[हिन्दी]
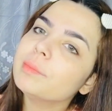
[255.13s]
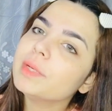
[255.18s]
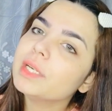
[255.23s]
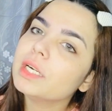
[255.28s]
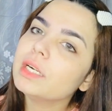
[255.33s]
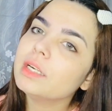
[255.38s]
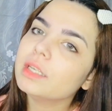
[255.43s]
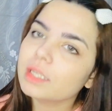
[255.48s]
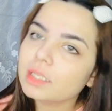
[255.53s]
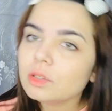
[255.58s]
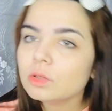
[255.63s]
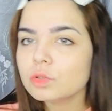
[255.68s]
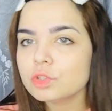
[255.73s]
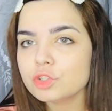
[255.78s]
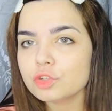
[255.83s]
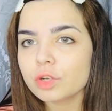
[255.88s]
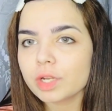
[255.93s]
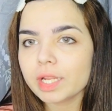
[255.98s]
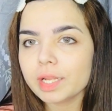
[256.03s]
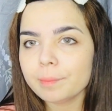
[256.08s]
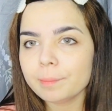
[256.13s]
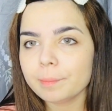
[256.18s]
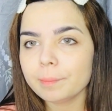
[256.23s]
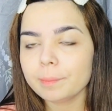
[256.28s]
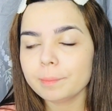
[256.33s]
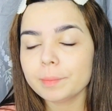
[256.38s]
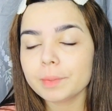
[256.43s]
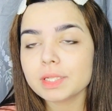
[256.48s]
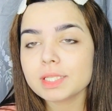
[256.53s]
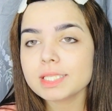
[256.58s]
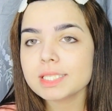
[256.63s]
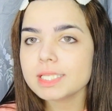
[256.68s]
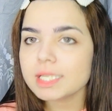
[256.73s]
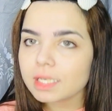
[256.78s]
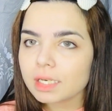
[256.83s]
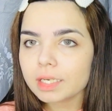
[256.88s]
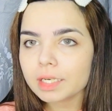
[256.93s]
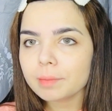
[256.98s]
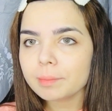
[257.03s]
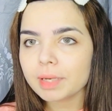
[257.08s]
मेरा डन हो चुका है अब
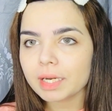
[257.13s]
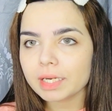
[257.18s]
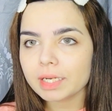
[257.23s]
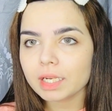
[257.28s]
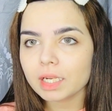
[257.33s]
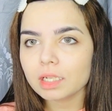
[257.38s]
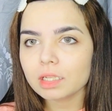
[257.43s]
कंसीलर की पारी